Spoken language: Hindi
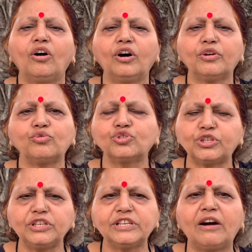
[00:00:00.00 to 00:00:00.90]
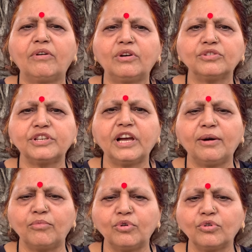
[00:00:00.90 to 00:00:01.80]
और उसी चावलों से
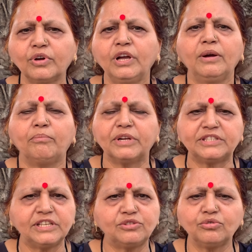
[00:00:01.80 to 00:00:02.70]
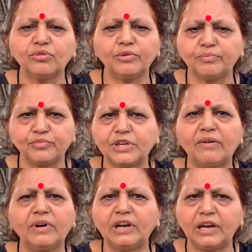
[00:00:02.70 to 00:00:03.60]
हम लोग बच्चे जो
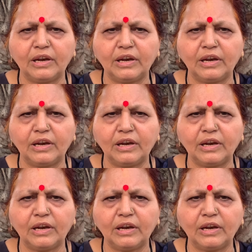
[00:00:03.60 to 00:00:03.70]
चावल